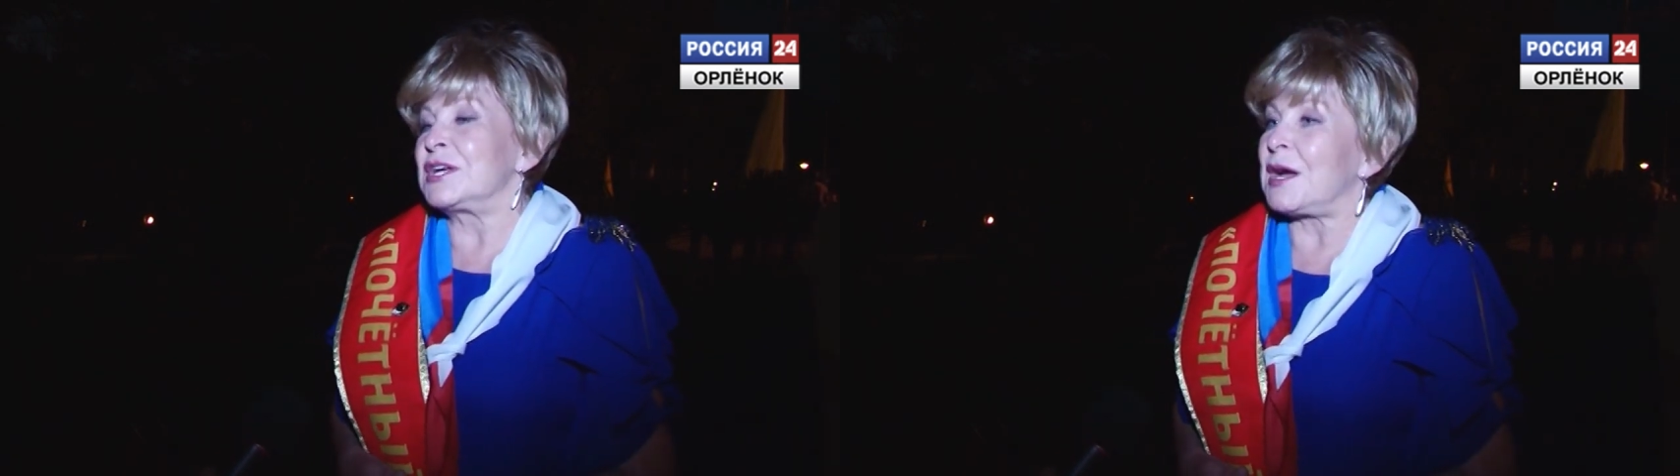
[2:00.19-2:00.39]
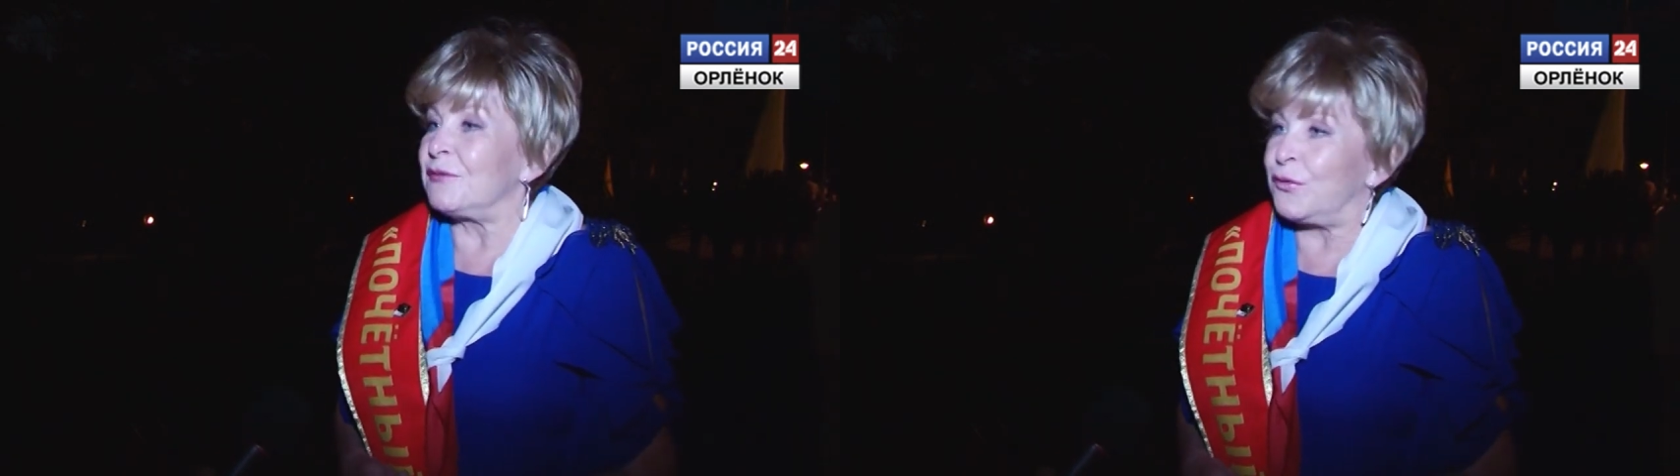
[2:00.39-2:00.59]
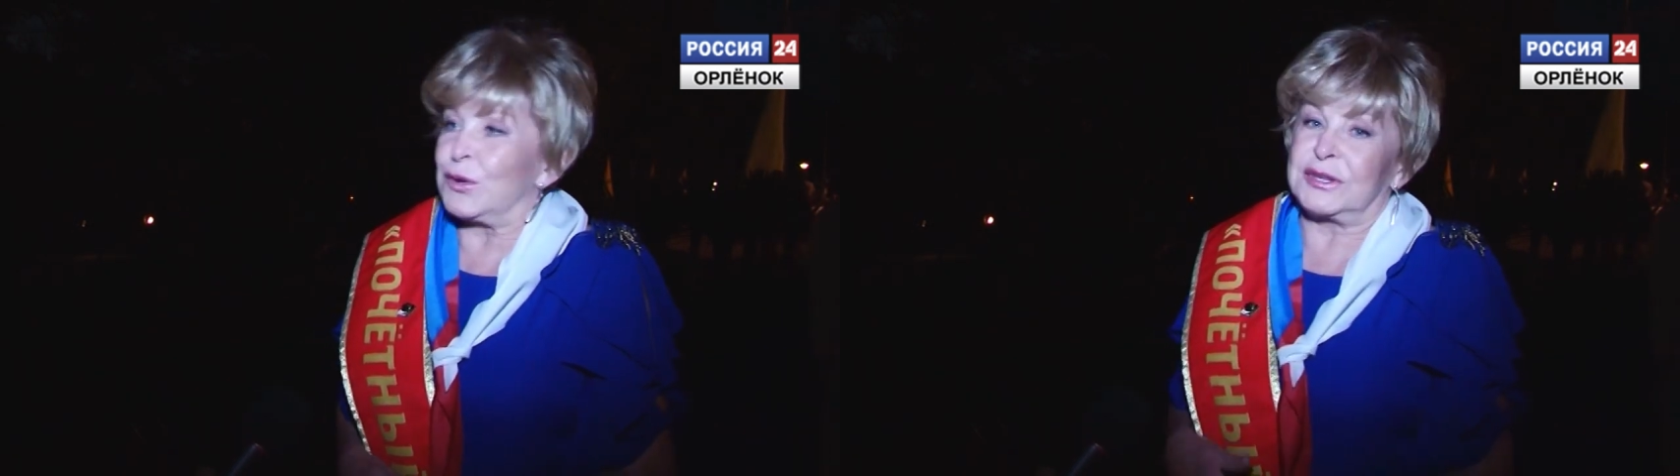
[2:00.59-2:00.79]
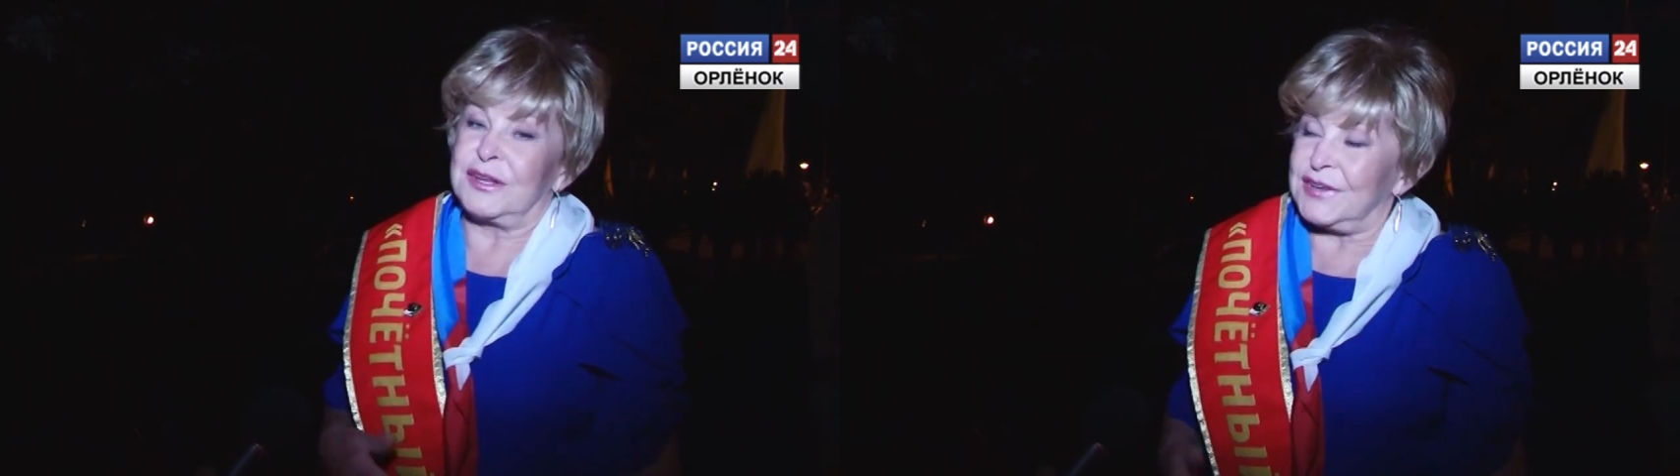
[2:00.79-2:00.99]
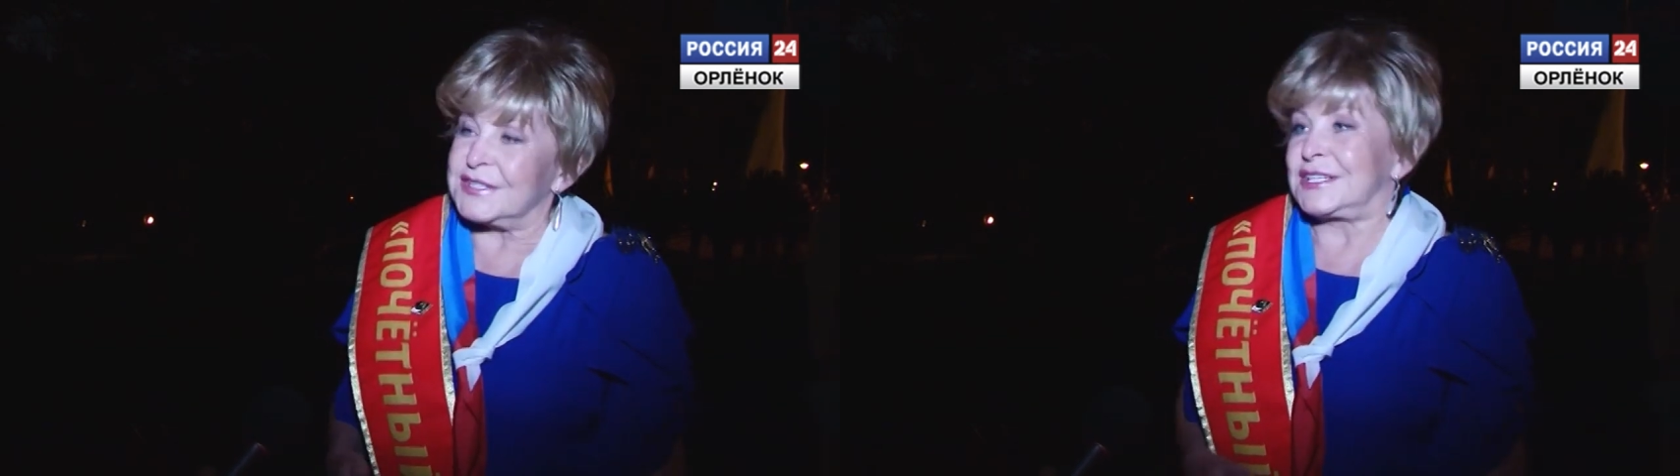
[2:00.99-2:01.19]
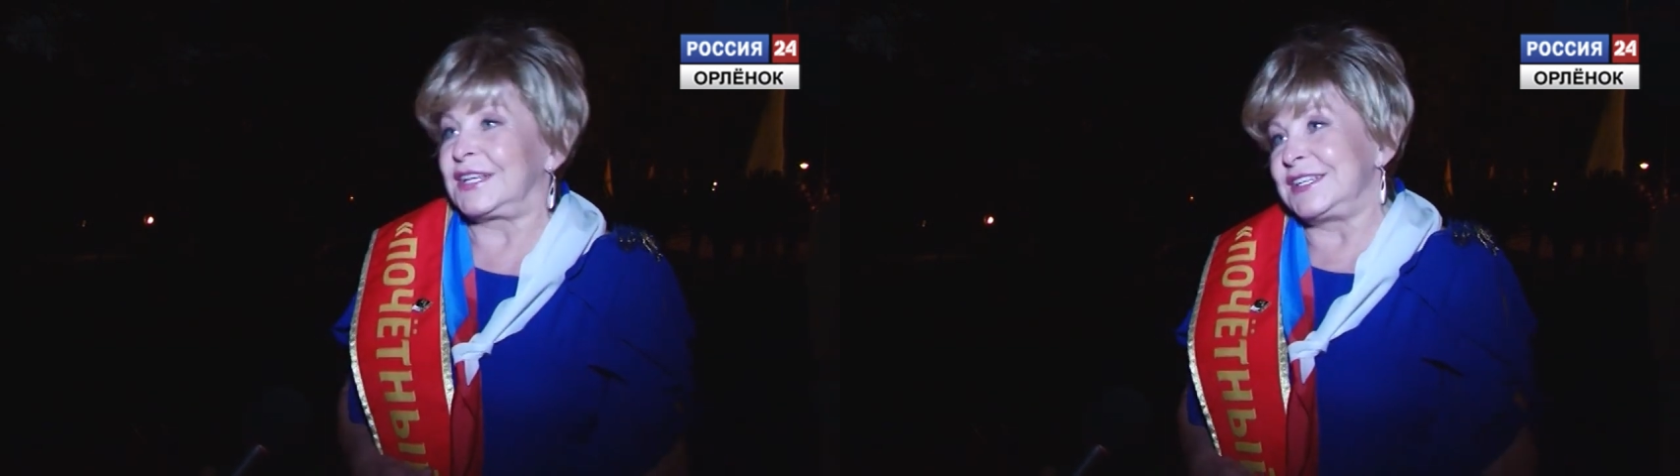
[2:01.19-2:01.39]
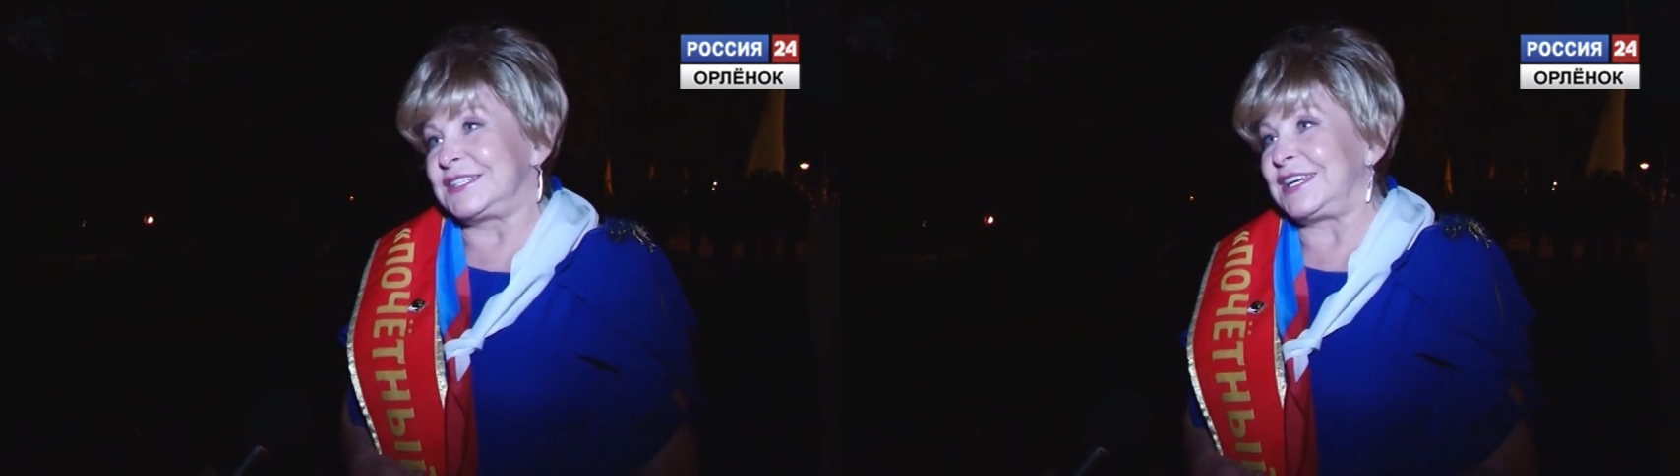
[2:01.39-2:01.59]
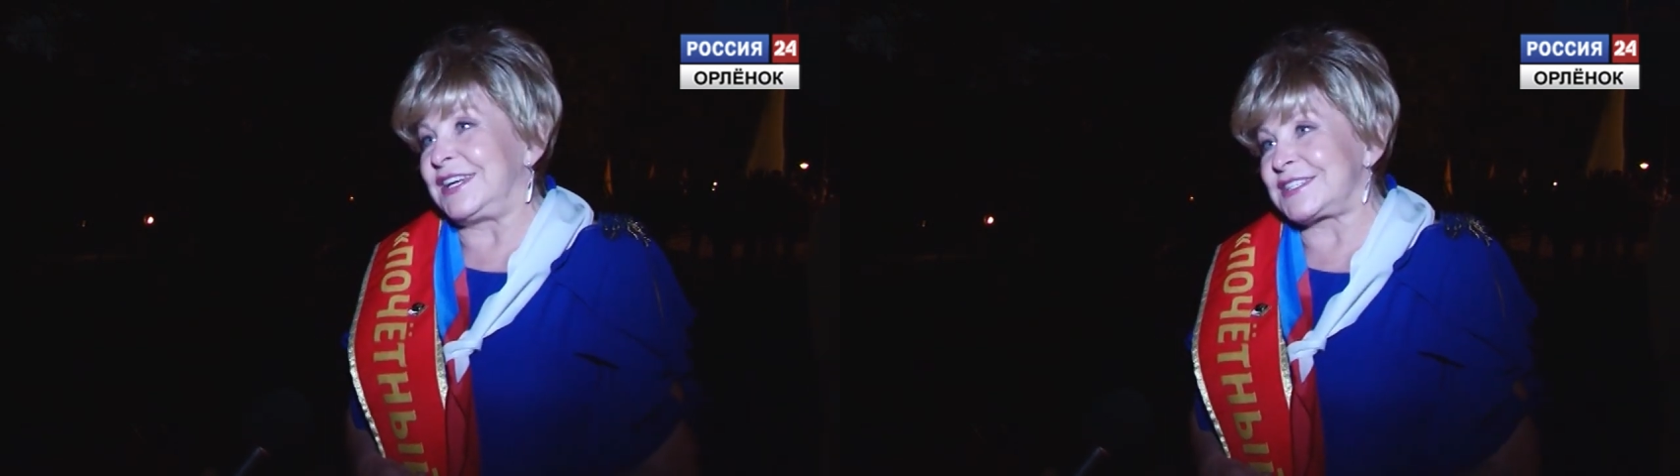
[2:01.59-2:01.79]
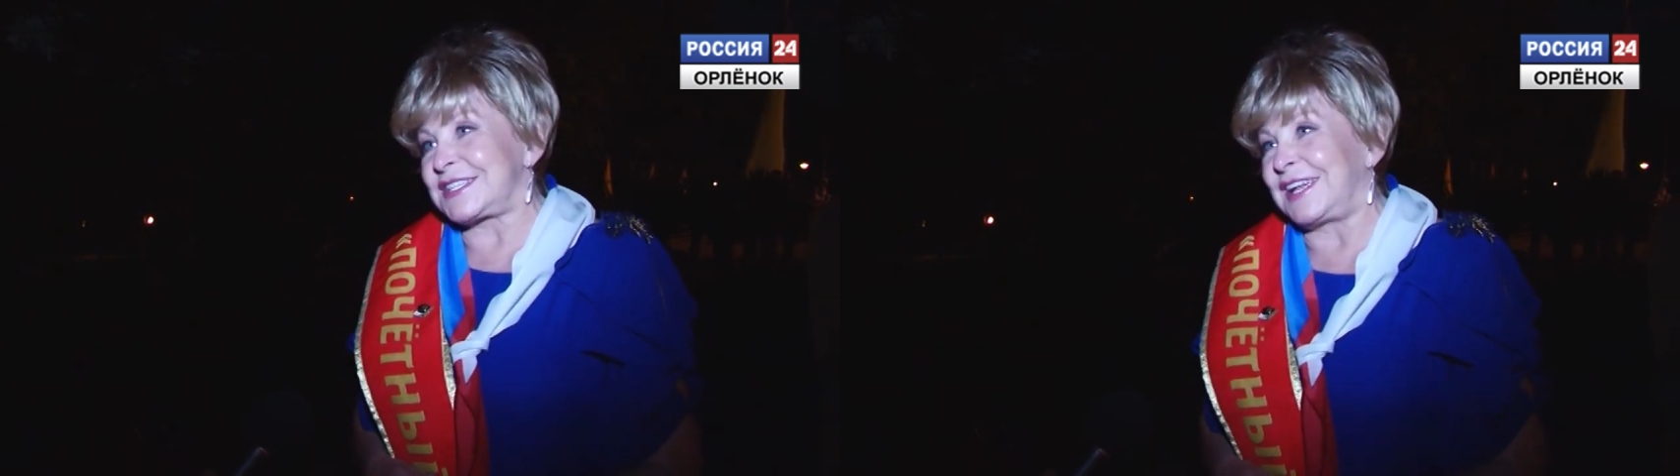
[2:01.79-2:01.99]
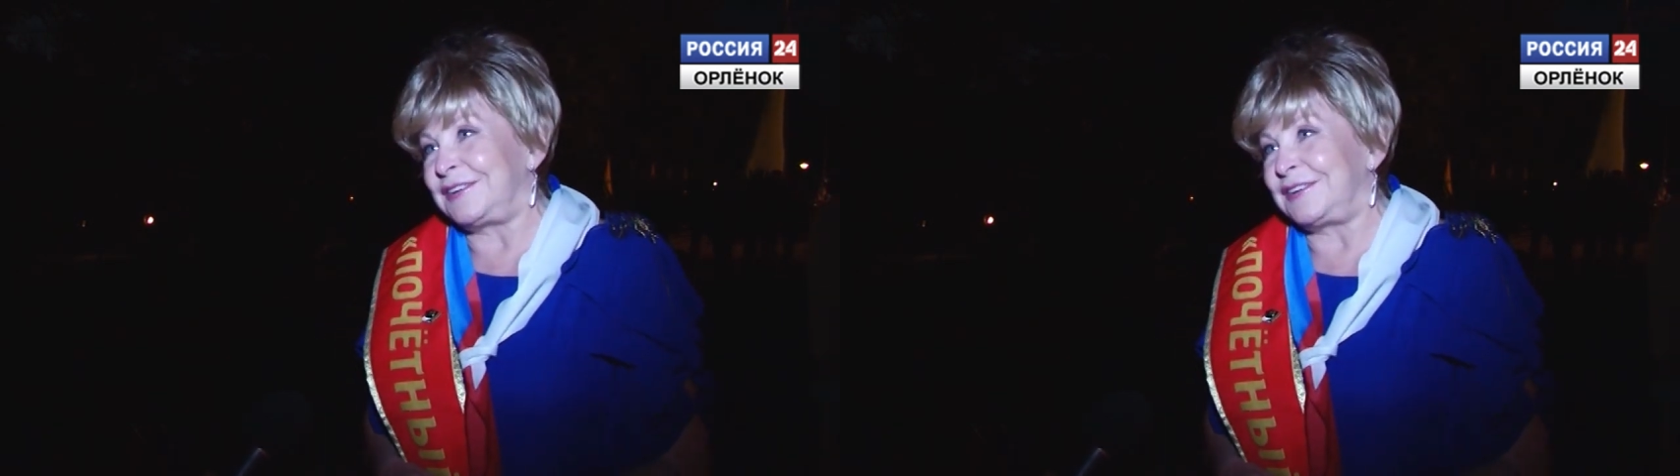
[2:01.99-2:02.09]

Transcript: комфортно, весело и интересно.